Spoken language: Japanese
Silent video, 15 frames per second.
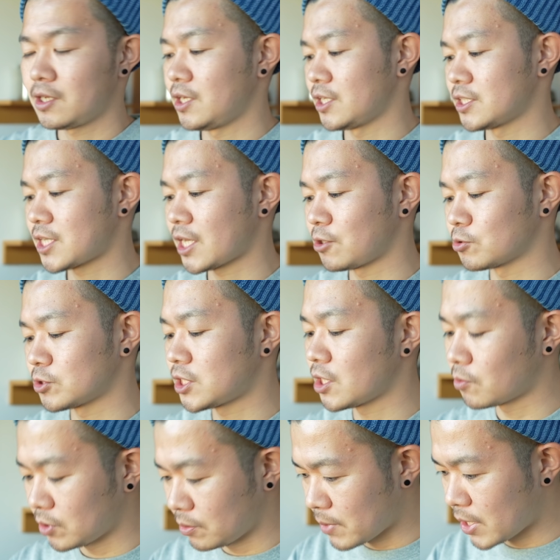え採用して
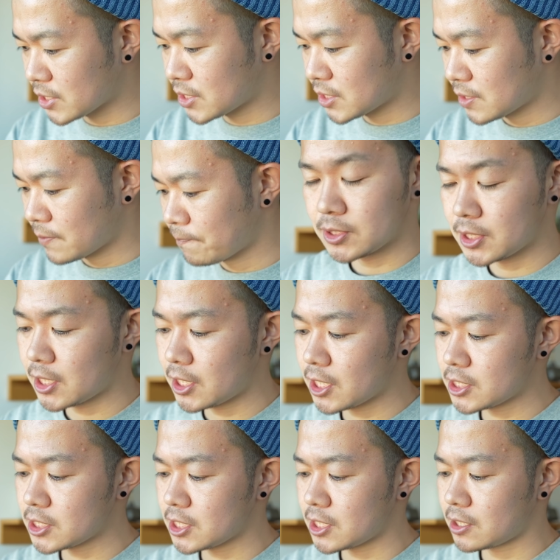おります
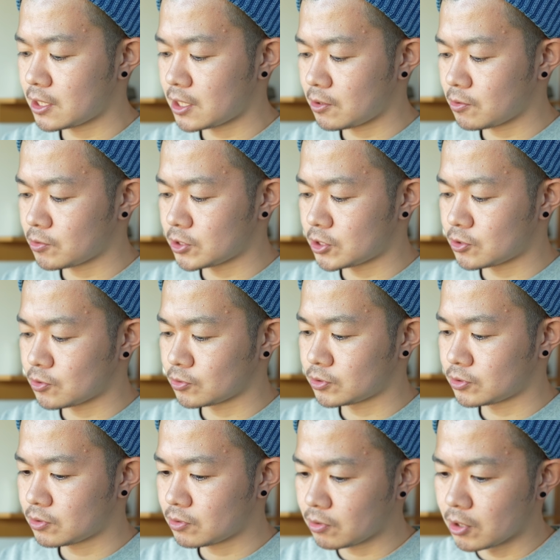サラダチキンで用意しと
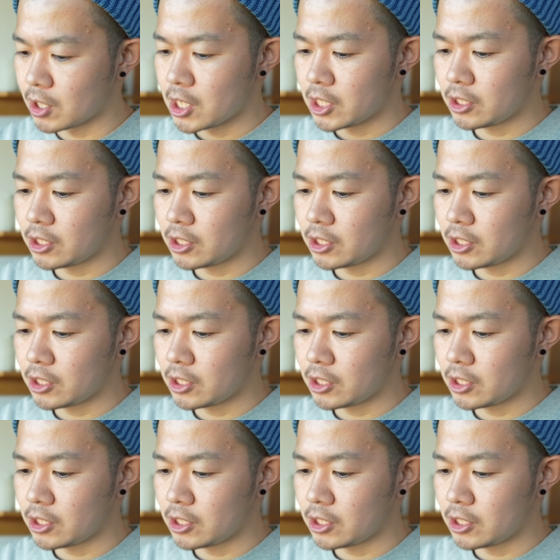くと、